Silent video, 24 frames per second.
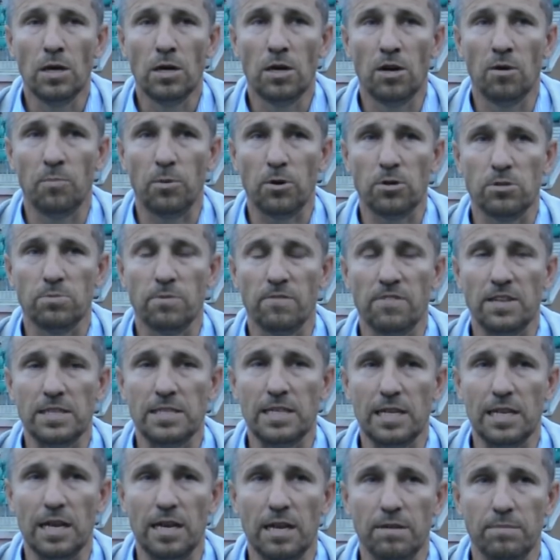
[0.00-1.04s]
No, po rozmowie z
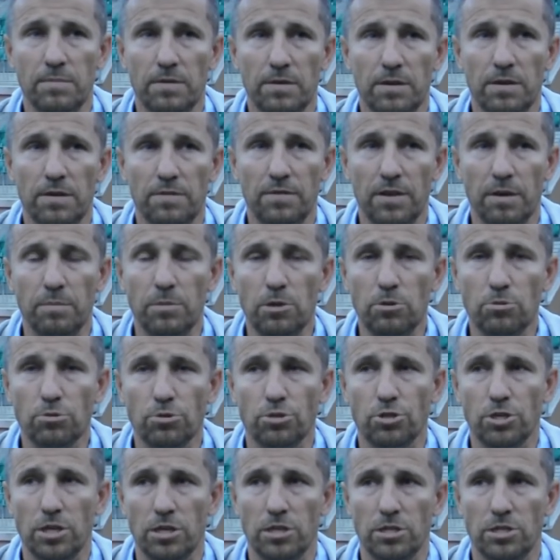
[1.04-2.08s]
Danielem y, wiemy już,
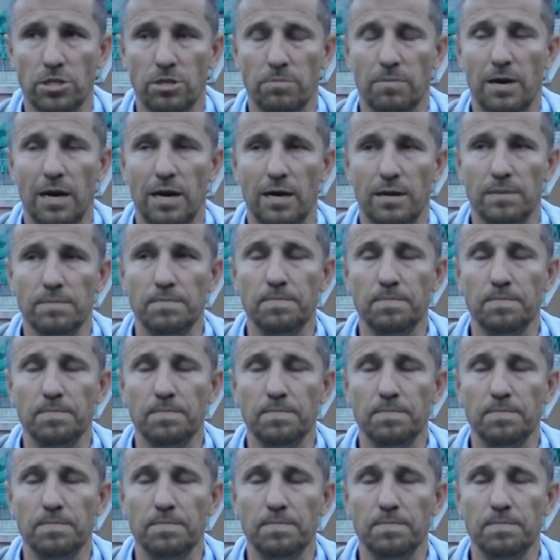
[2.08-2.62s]
że, że ma